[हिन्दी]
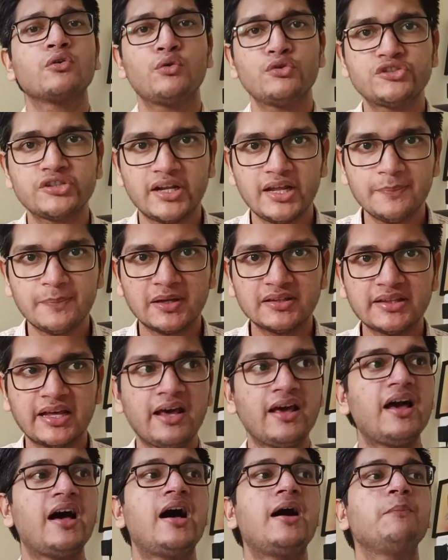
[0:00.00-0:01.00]
कुछ नहीं
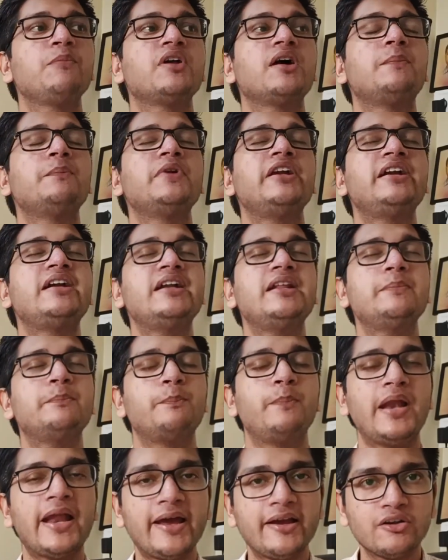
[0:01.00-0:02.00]
पता है आप कंप्लीटली
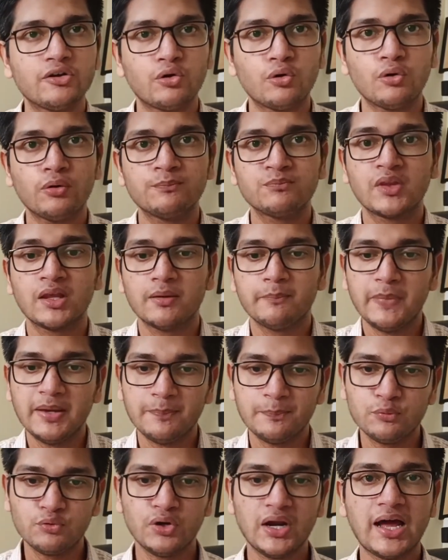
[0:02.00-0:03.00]
ब्लैंक हो
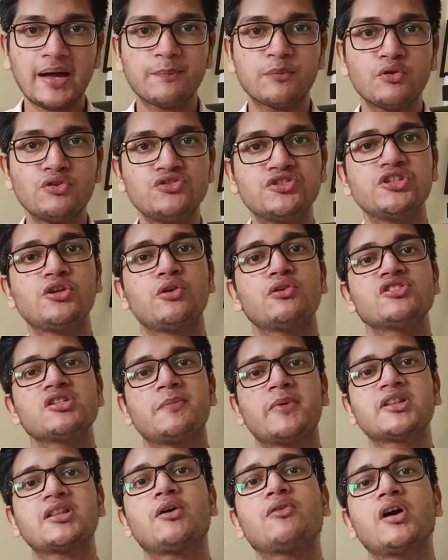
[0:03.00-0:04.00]
मैं पूरा आपको जीरो से
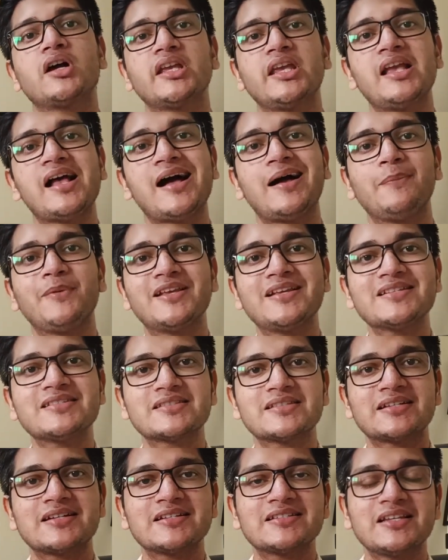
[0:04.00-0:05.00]
बताऊंगा कि आप
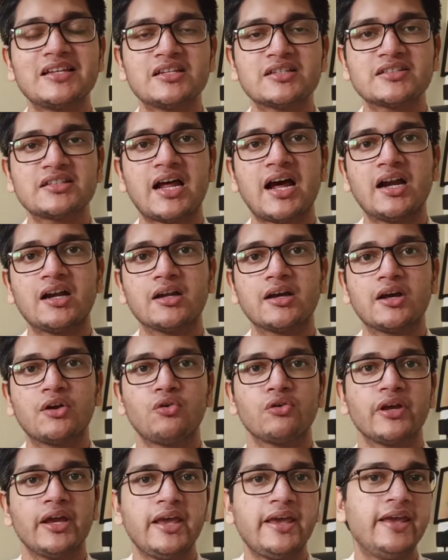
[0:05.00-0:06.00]
किस तरह से स्टार्ट
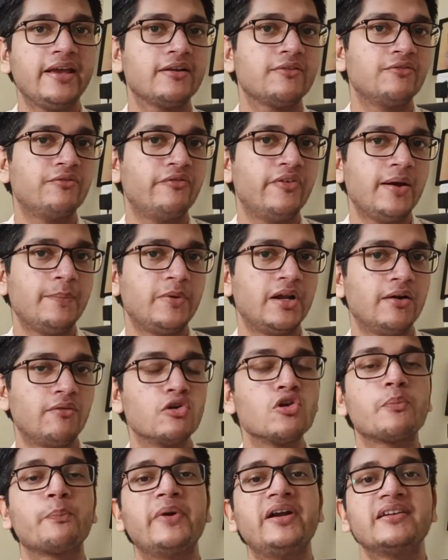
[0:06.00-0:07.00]
करोगे एक वेब
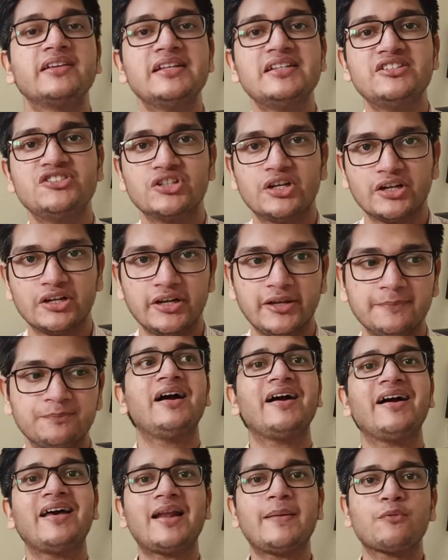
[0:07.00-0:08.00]
डेवलपमेंट की जर्नी
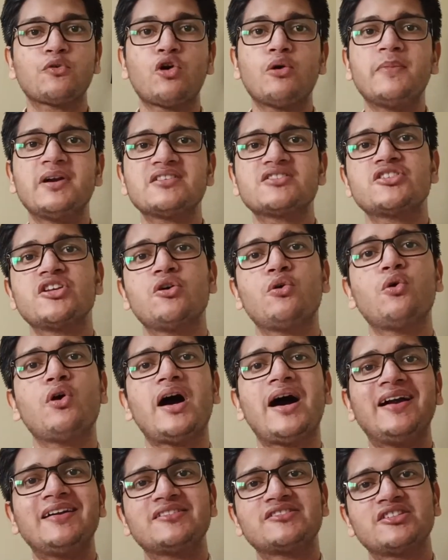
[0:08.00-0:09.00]
अगर आप कॉमर्स से हो
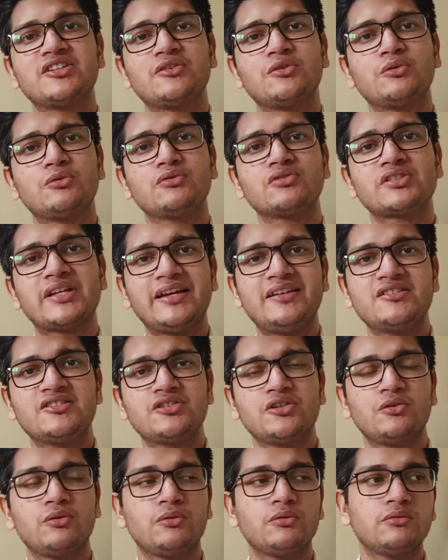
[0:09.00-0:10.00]
आर्ट से हो साइंस
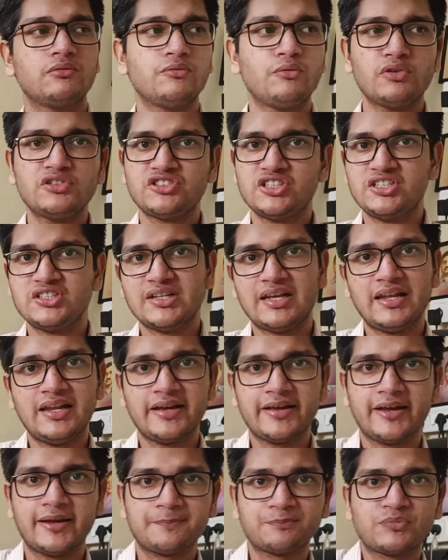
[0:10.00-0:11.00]
से हो वो चीज़
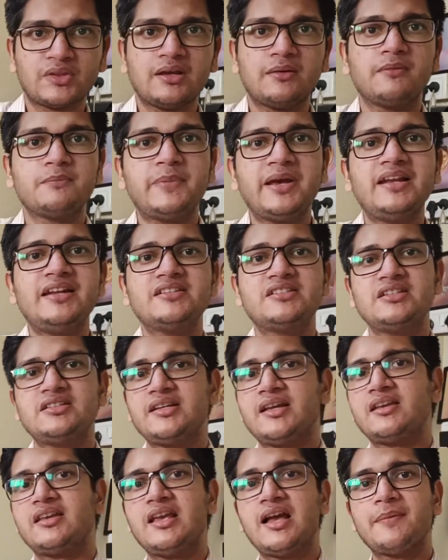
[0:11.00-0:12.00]
अलग है पहली
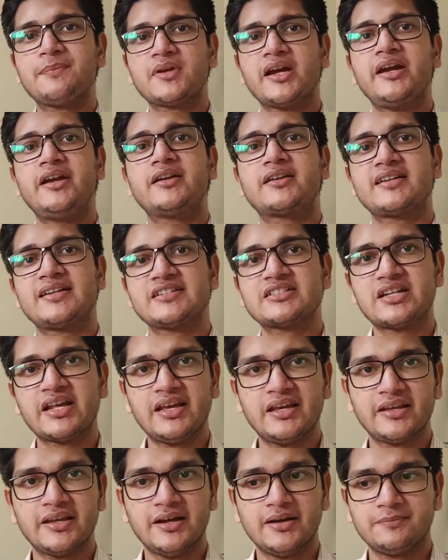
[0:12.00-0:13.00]
चीज़ है कि आपका इंटरेस्ट
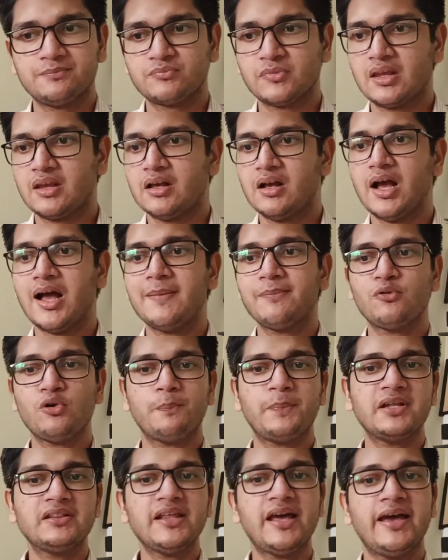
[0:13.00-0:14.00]
है क्या आपको
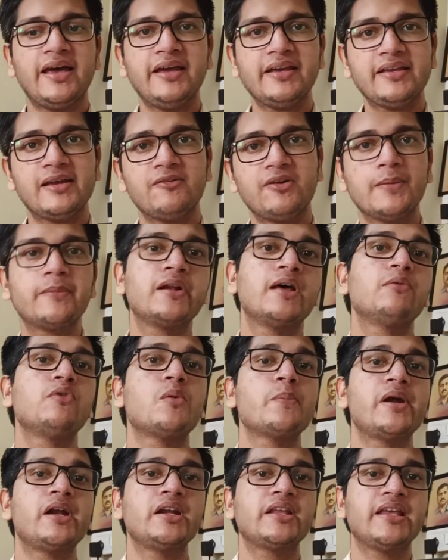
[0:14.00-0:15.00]
पता है क्या वेब
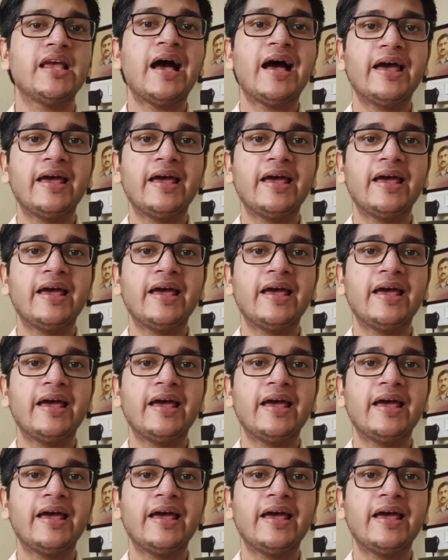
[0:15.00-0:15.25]
डेवलपमेंट क्या